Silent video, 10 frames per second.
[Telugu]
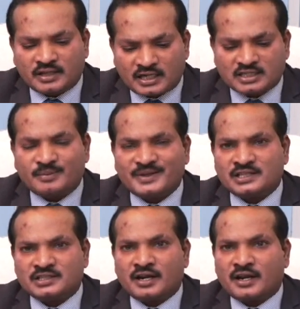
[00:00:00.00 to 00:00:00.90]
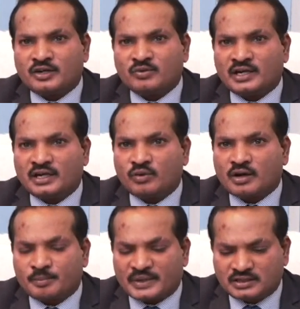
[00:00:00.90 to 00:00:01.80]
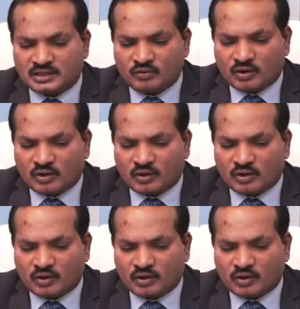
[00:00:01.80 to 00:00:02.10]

అరెస్ట్ మీద జరిగేటువంటి ఒక ప్రతి